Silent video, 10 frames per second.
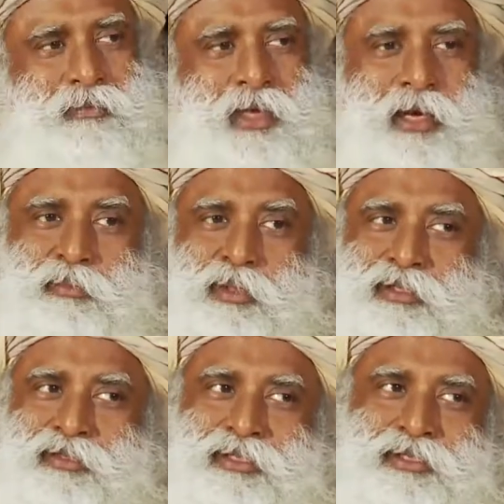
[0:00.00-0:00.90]
நான்
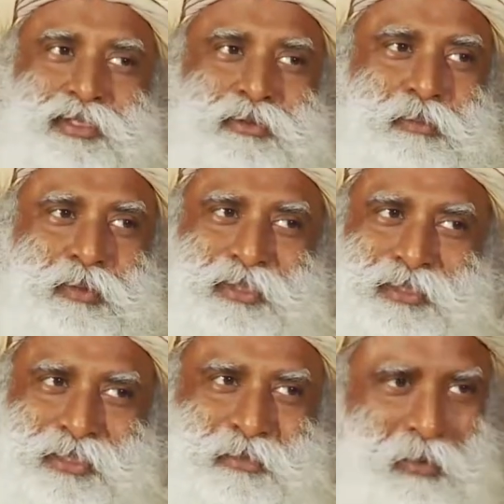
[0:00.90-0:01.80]
பெரிய மனசோட இந்த
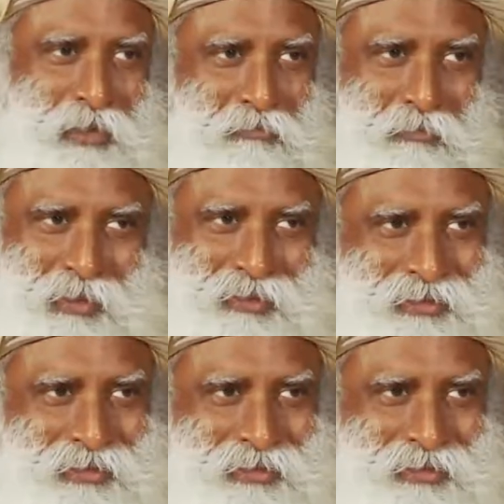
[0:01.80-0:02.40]
சதவீதத்தை சொல்கிறேன்